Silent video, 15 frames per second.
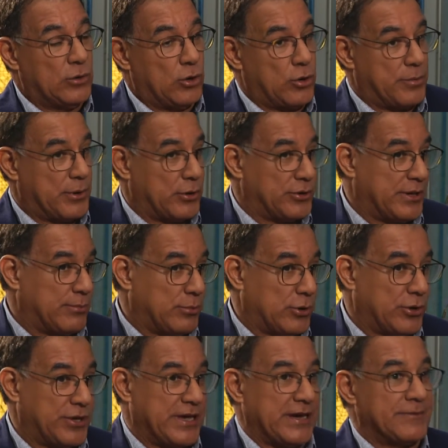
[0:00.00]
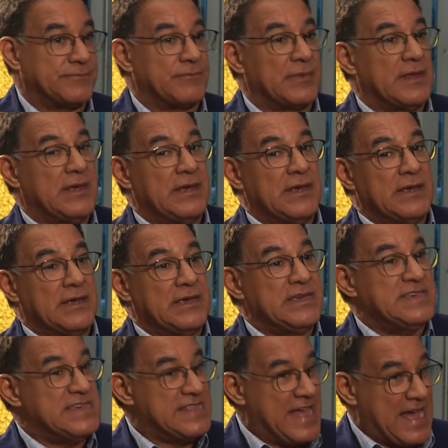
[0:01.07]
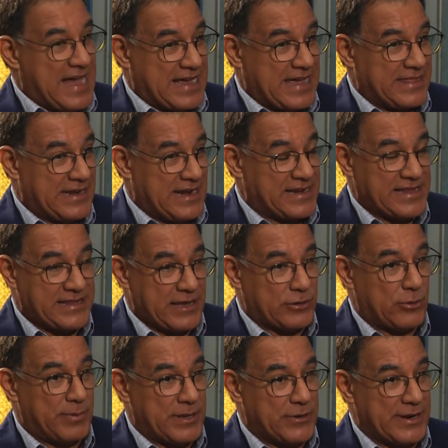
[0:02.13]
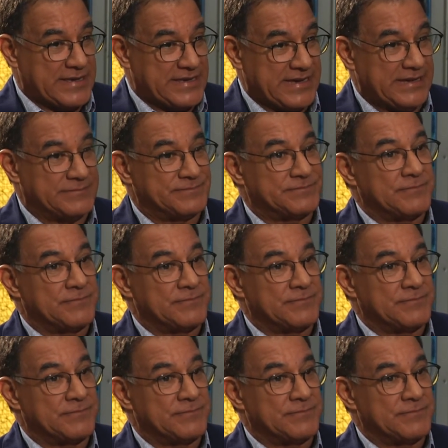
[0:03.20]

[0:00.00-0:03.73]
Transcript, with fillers: Hormigones Moya y Ginaca del arquitecto Pedro H.